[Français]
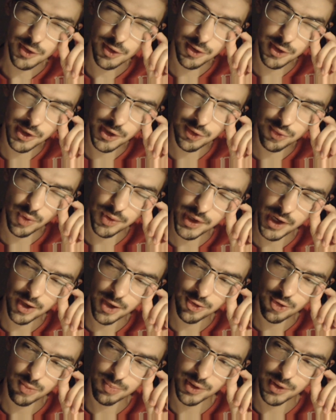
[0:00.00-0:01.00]
c'est une question
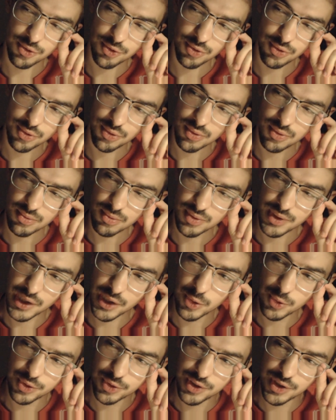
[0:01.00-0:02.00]
intéressante parce que d'un
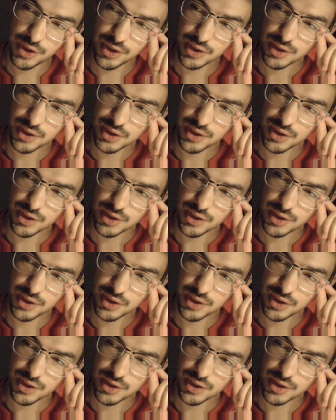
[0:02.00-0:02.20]
côté,